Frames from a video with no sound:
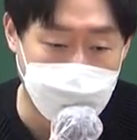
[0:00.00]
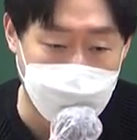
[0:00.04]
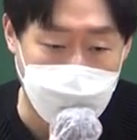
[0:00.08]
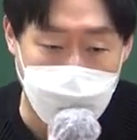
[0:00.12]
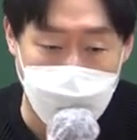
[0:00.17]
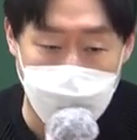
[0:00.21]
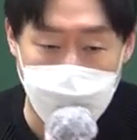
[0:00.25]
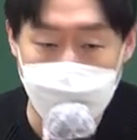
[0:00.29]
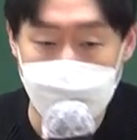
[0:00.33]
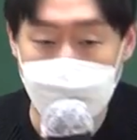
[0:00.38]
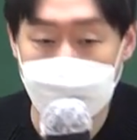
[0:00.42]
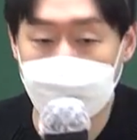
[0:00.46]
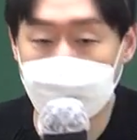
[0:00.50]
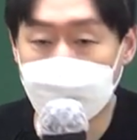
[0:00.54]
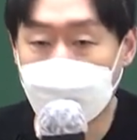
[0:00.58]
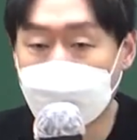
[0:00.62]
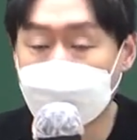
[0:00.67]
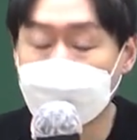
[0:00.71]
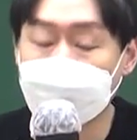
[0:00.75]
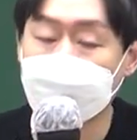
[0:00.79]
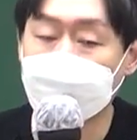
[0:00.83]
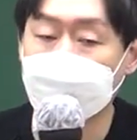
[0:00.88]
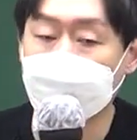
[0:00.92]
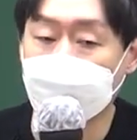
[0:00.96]
양이
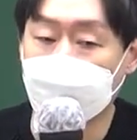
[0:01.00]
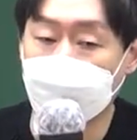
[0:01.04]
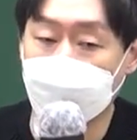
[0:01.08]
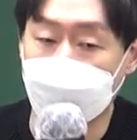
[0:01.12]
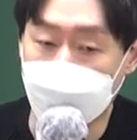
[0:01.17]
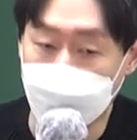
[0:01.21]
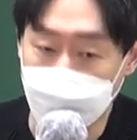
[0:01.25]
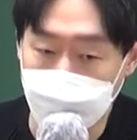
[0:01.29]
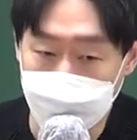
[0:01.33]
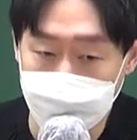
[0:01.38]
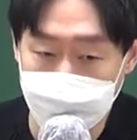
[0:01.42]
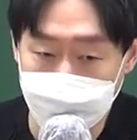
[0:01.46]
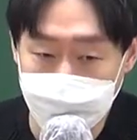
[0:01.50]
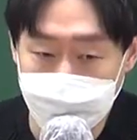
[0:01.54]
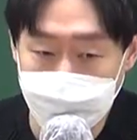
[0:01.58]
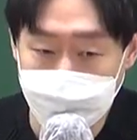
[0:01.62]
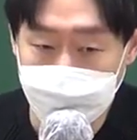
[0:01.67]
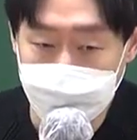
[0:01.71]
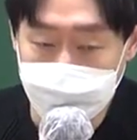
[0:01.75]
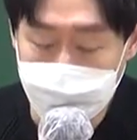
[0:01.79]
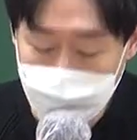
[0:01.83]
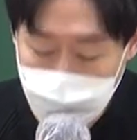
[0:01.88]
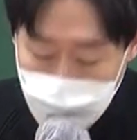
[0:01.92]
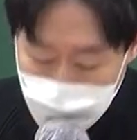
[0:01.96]
많지는 않아요.
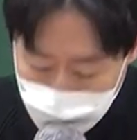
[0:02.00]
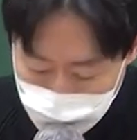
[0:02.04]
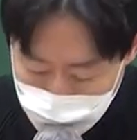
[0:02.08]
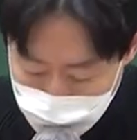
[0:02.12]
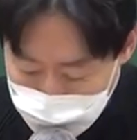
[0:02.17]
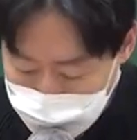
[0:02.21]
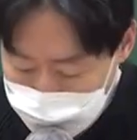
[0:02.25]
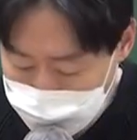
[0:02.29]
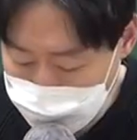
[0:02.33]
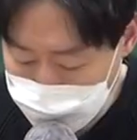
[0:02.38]
그렇기